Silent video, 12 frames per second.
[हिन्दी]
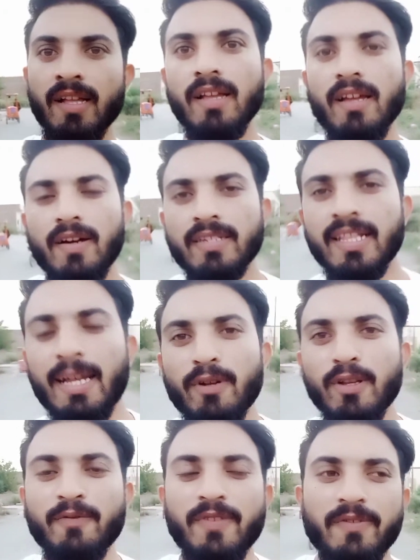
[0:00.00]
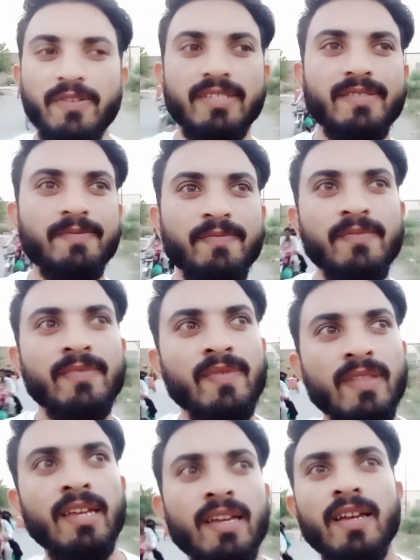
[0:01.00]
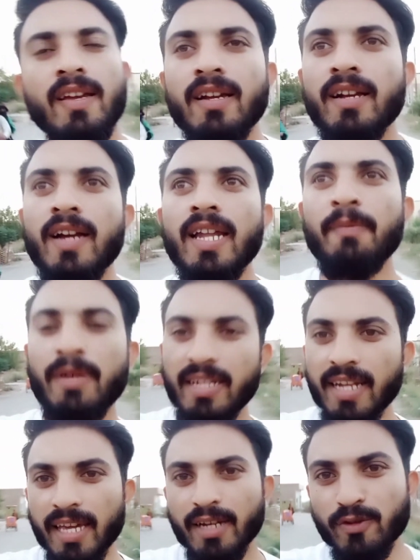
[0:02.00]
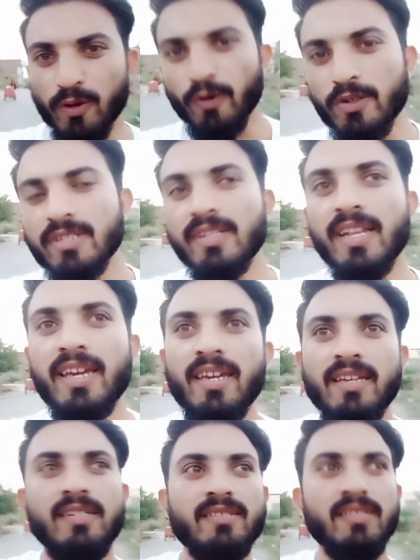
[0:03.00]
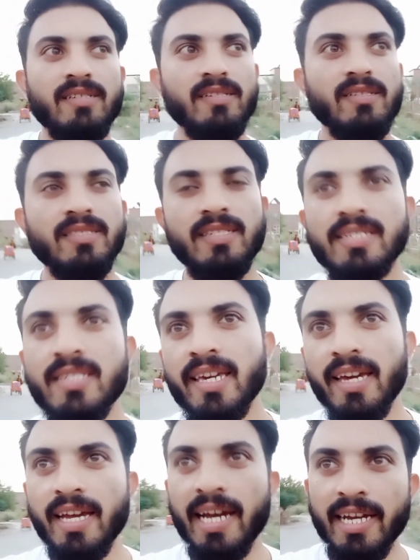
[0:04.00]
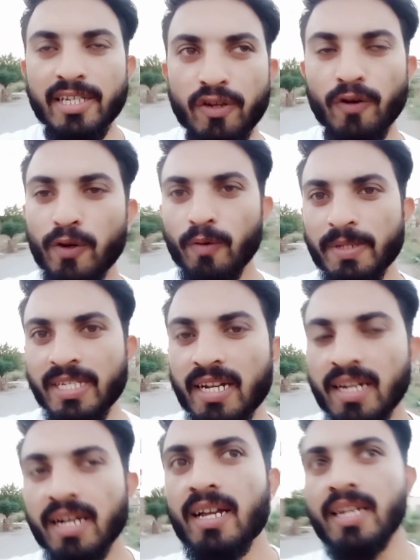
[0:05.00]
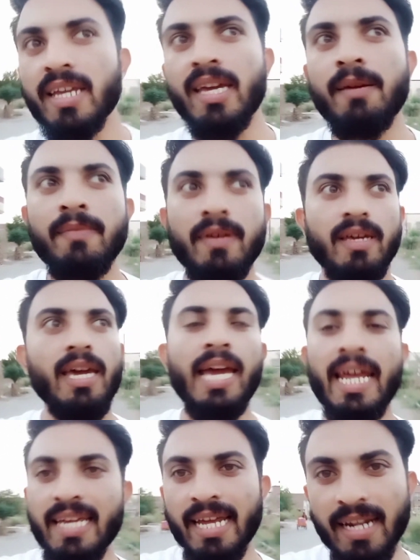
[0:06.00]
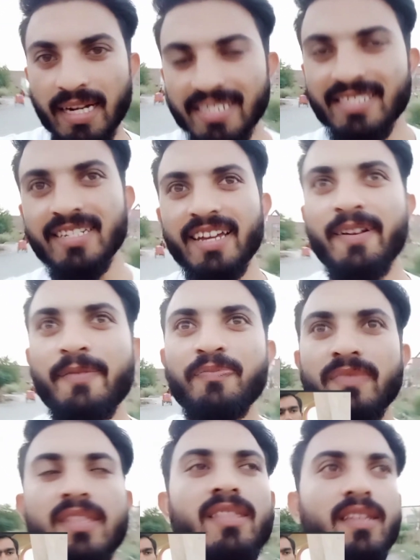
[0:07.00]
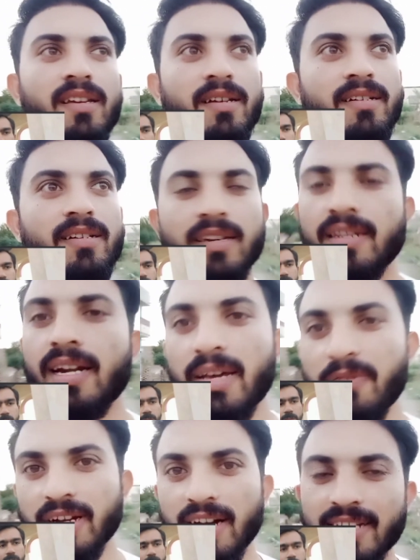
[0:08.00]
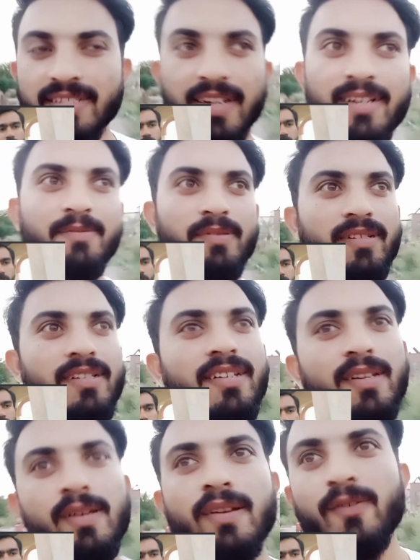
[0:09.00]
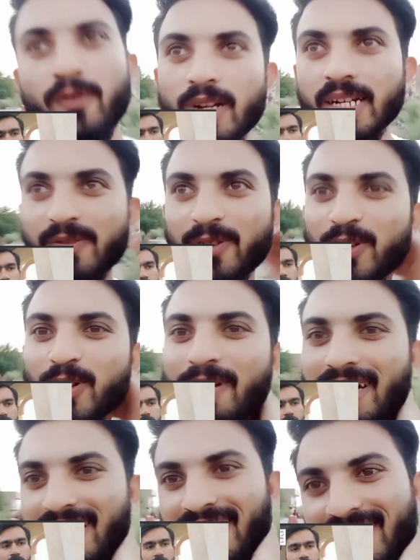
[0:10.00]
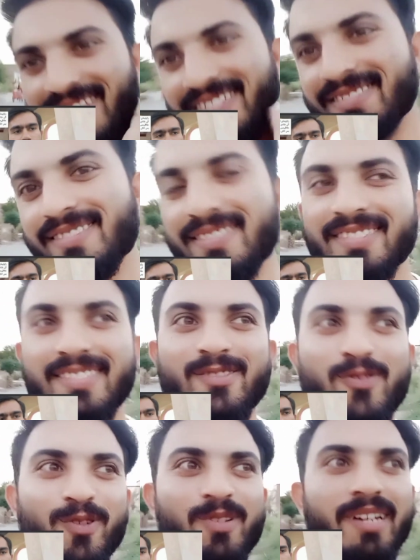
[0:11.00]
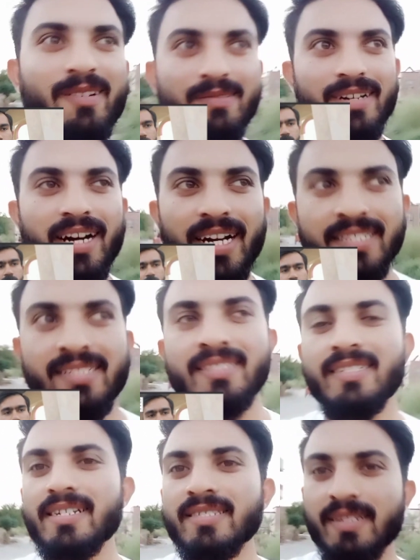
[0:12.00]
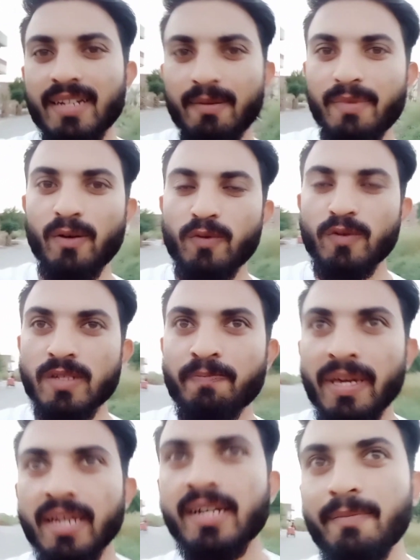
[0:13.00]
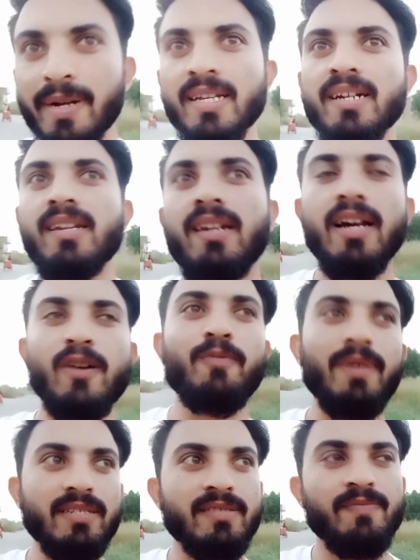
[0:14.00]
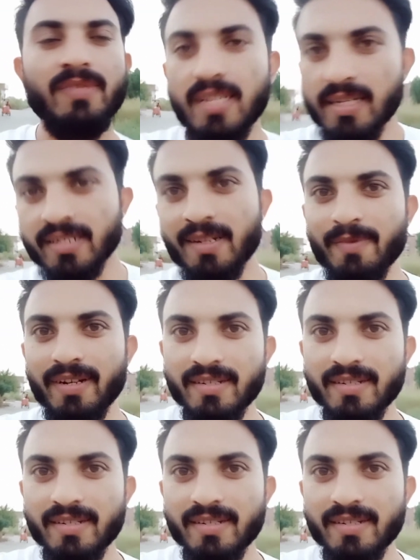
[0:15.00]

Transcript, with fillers: अस्सलाम वालेकुम वीवर्स कल मेरे ना एक दोस्त ने जिसके यूट्यूब चैनल का नेम एन एनालिस्ट है राना वकार साहब वो ना एक वीडियो बना रहा था तो ना आज जस्ट ना मैं उस पर कमेंट करने लगा हूँ बस जस्ट कमेंट